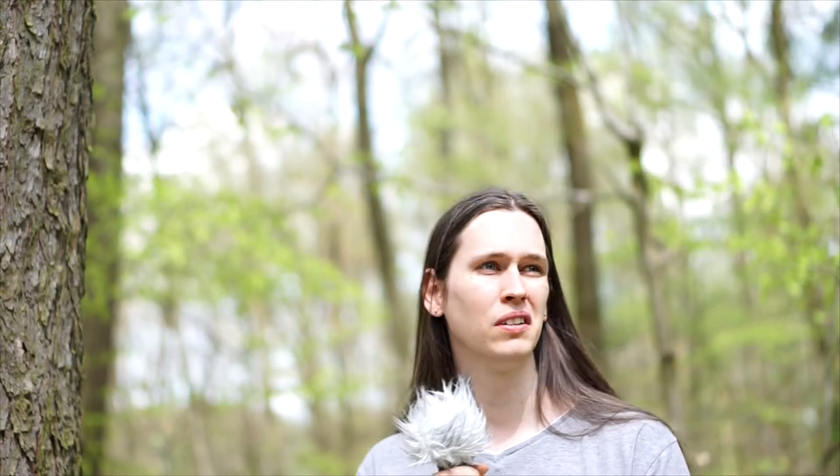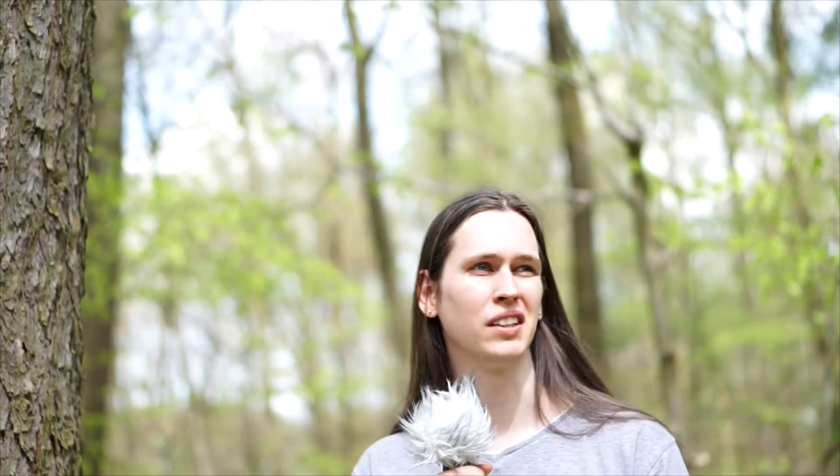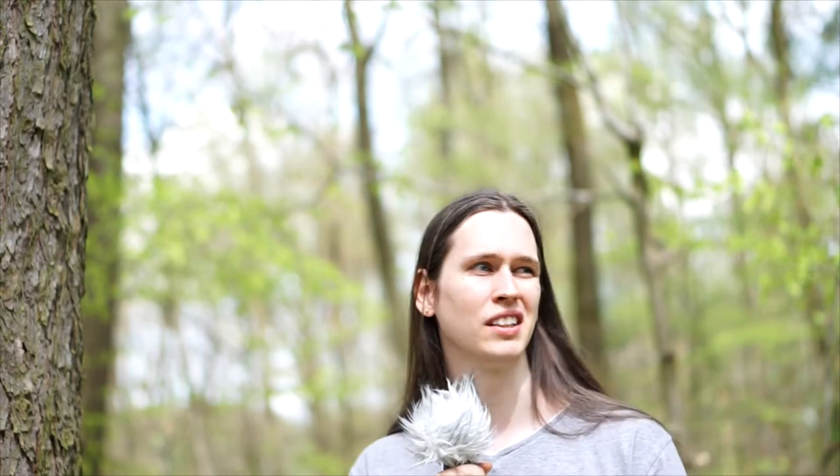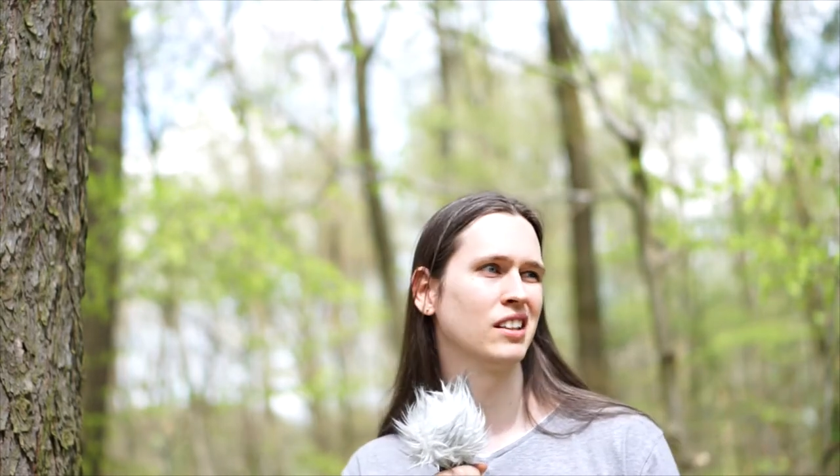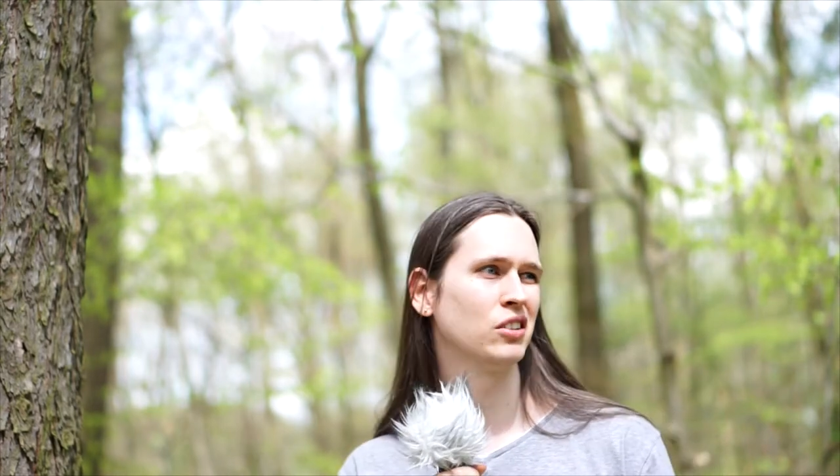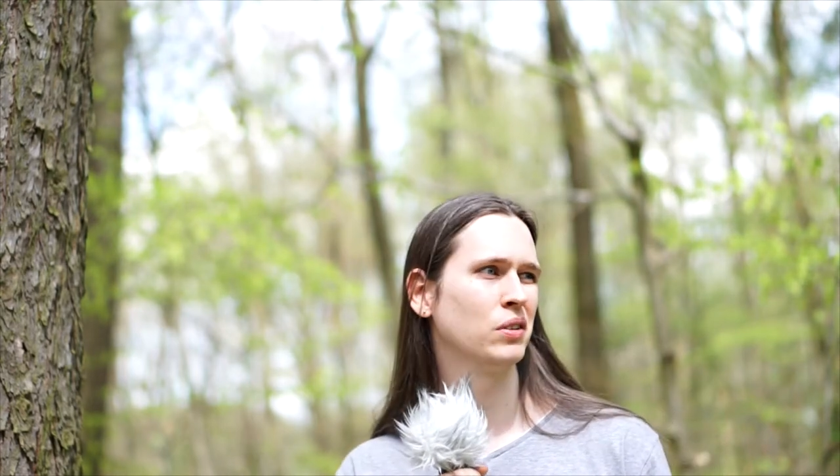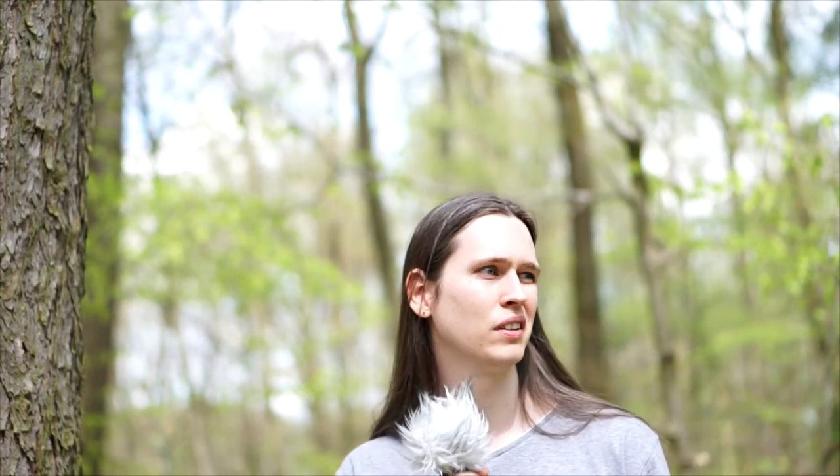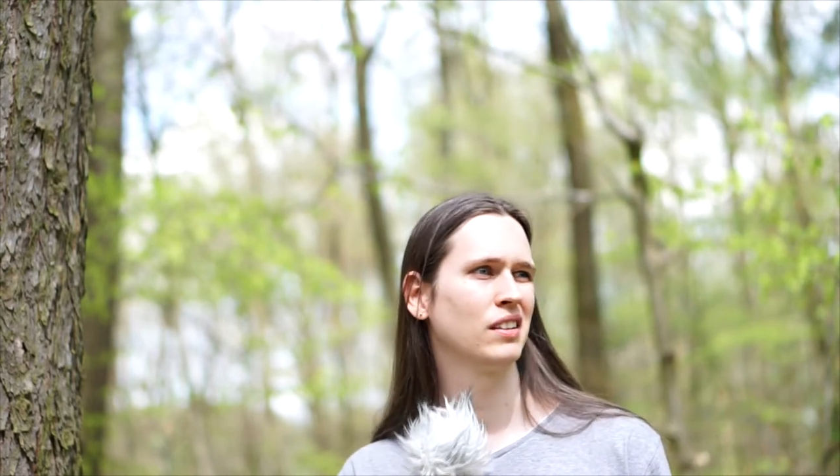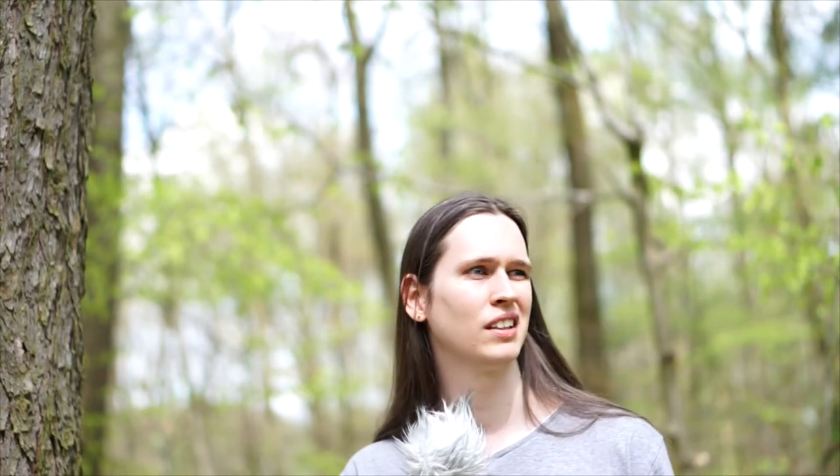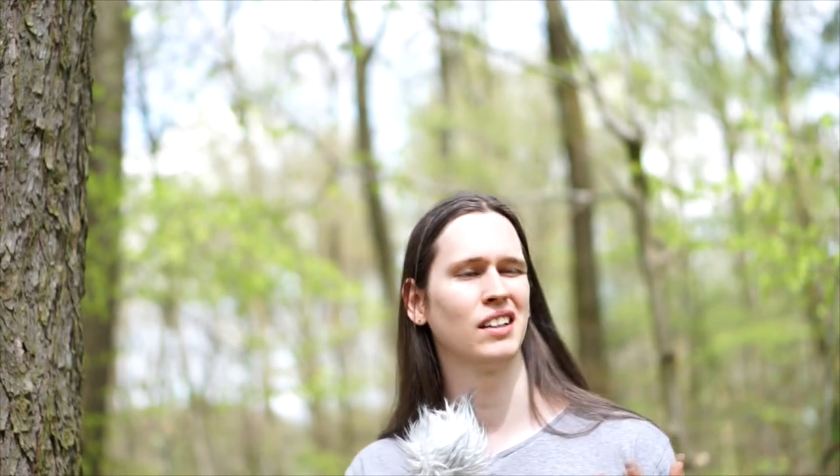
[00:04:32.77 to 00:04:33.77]
und die Natur
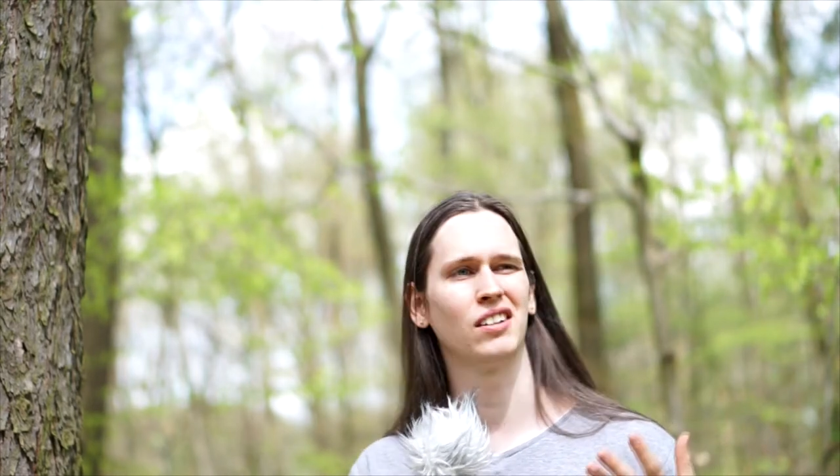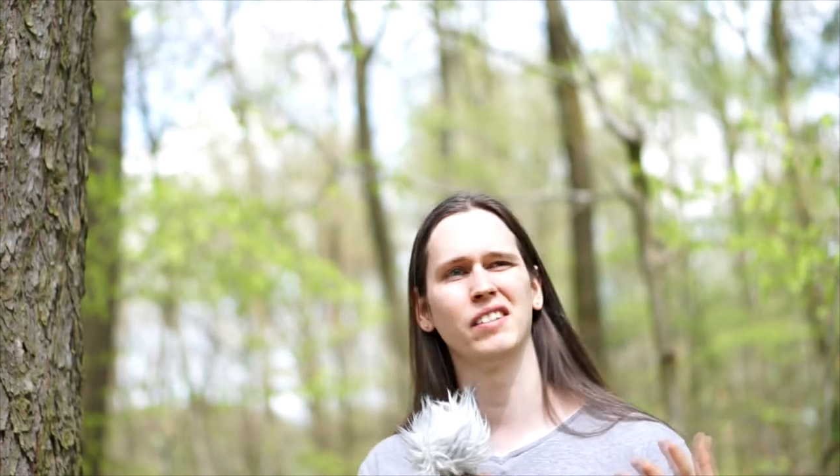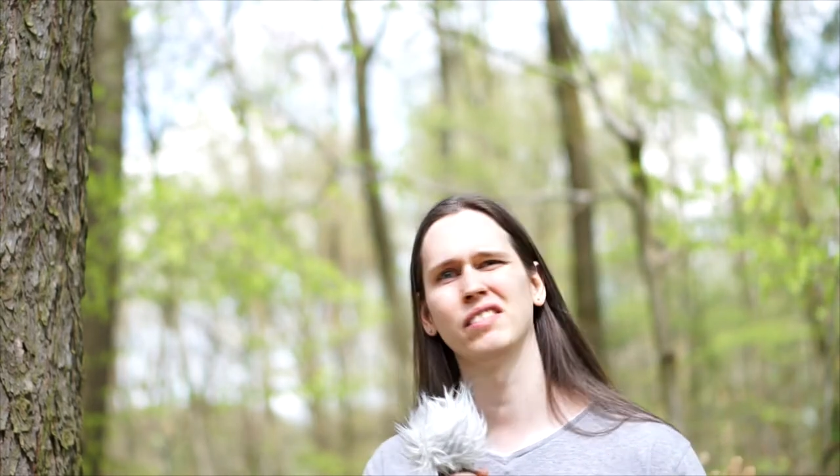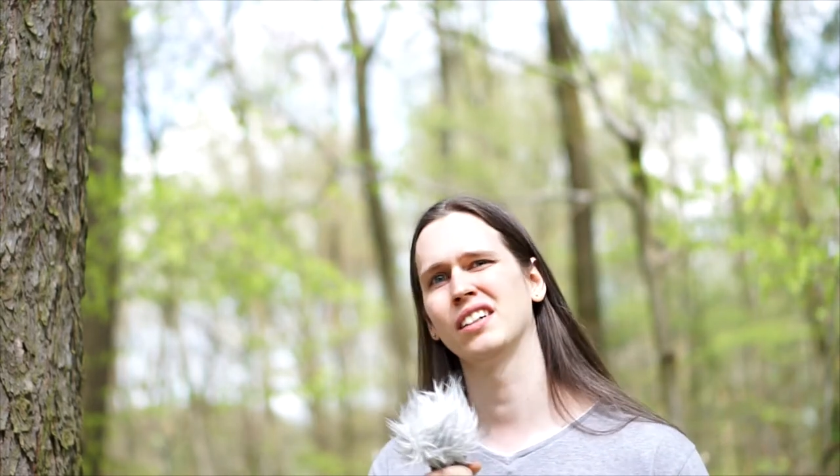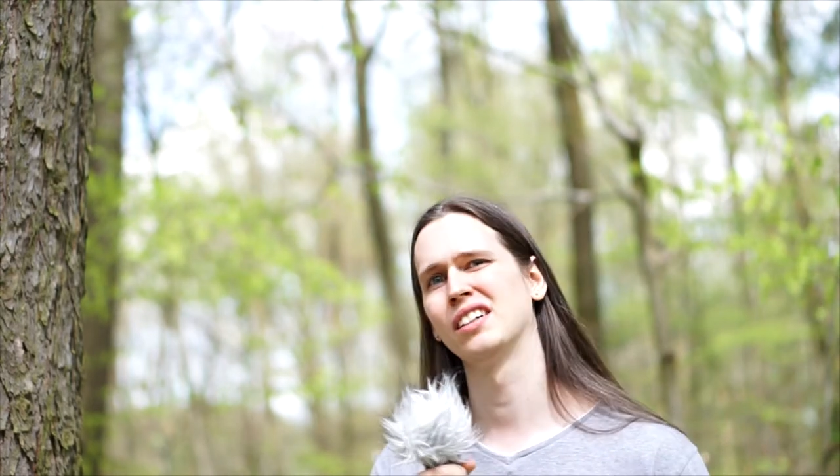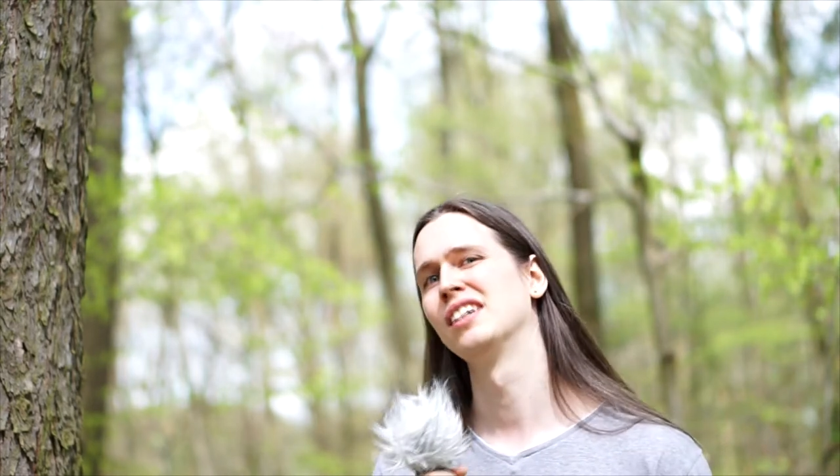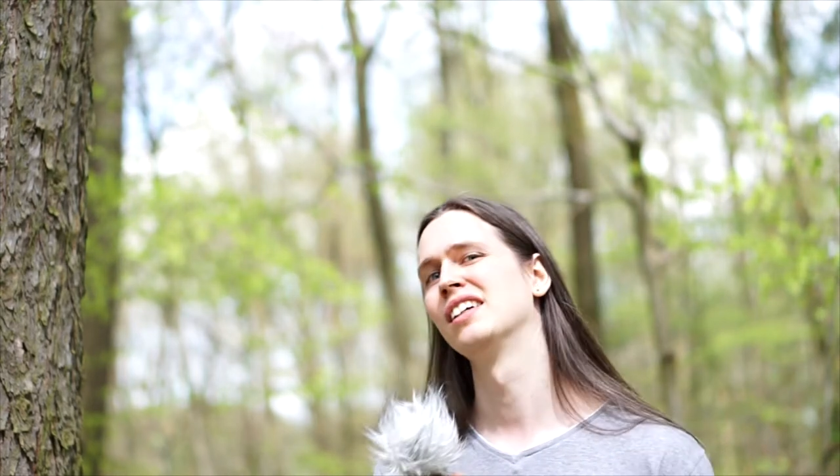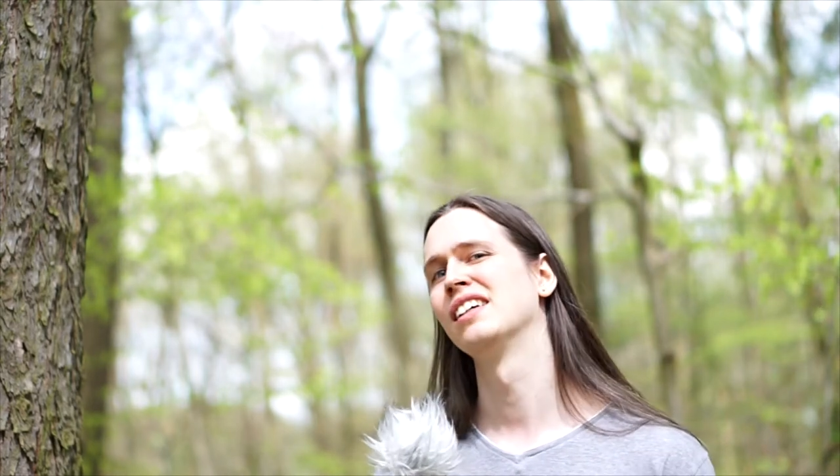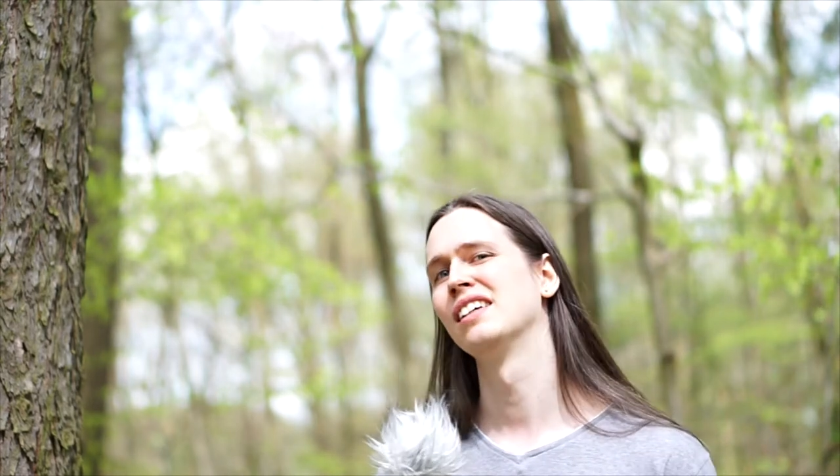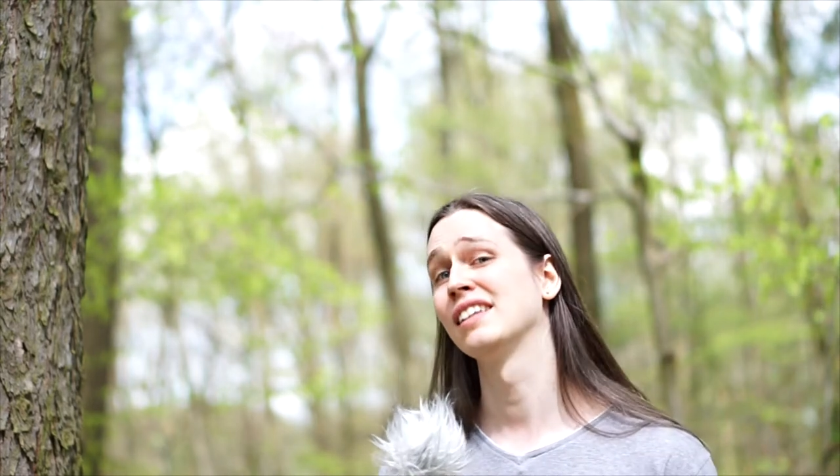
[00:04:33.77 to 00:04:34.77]
ist halt auch einfach
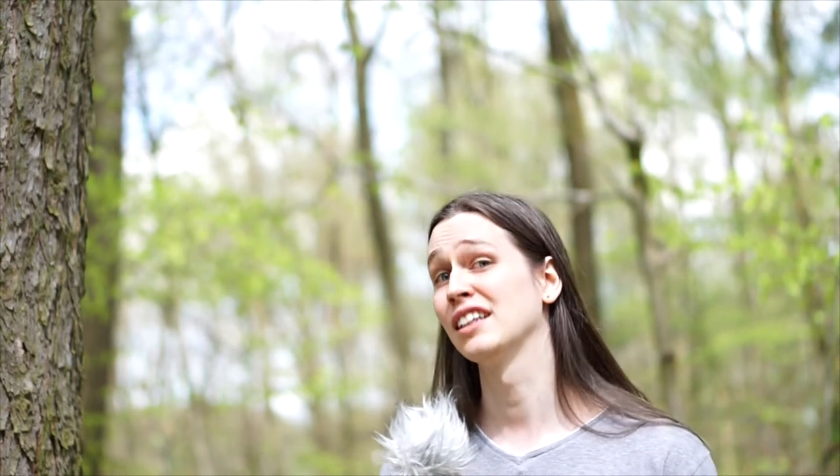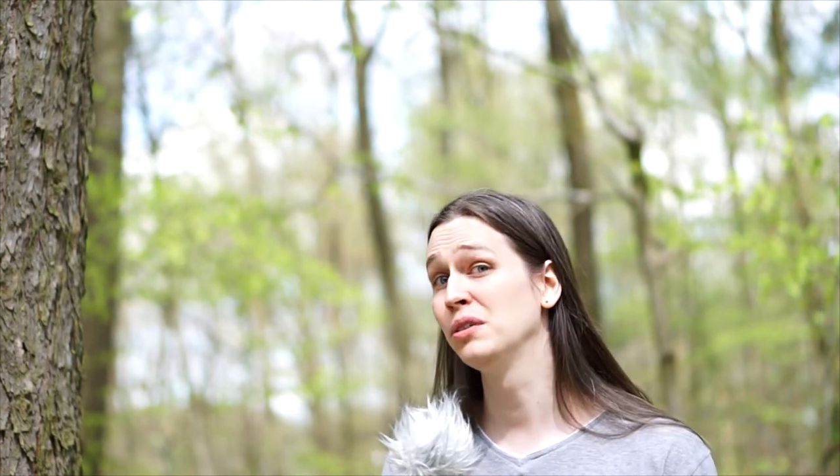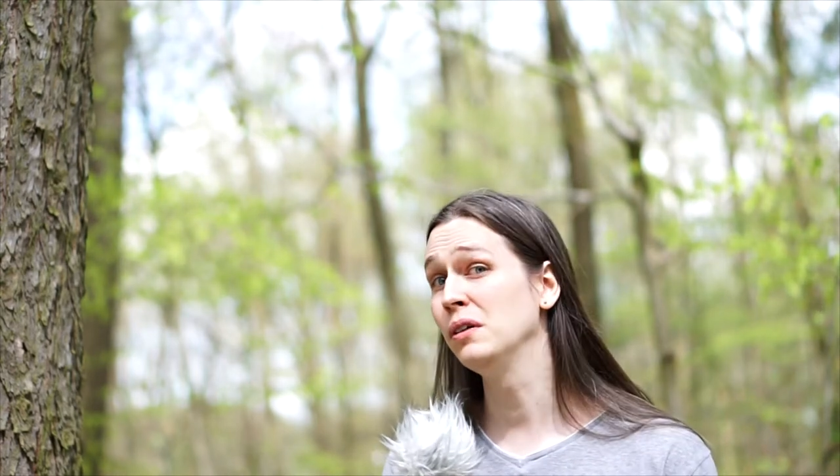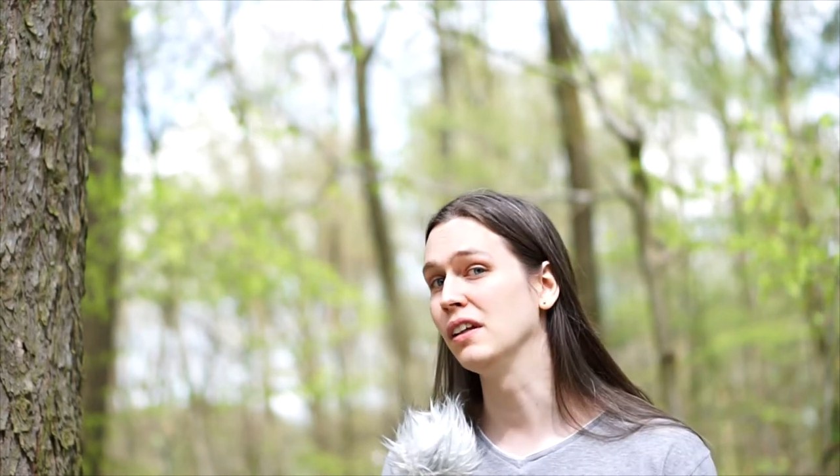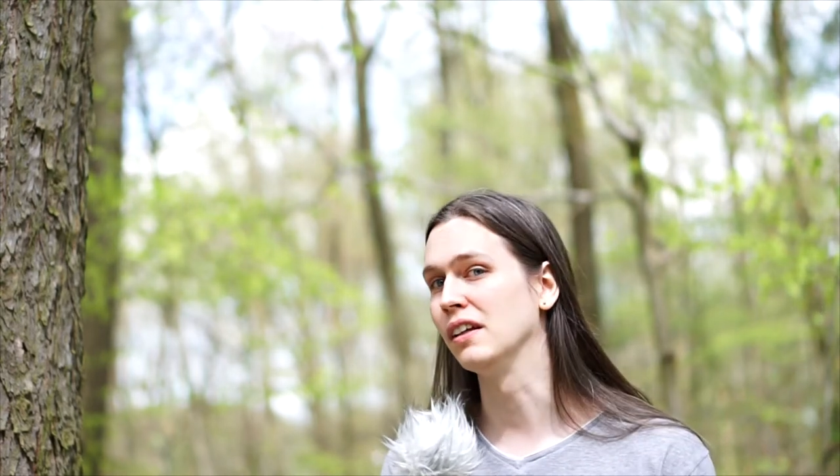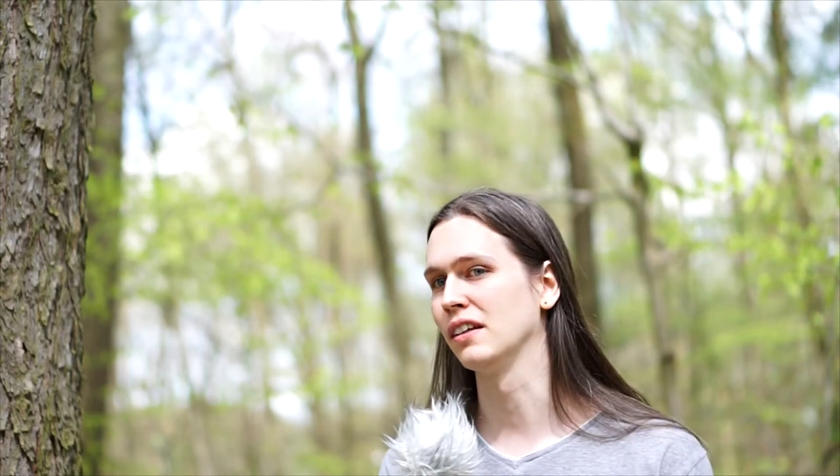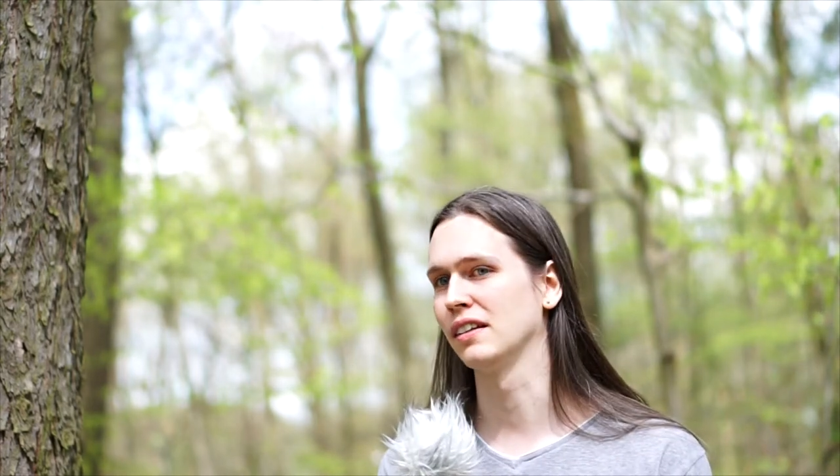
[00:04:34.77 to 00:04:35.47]
natürlich.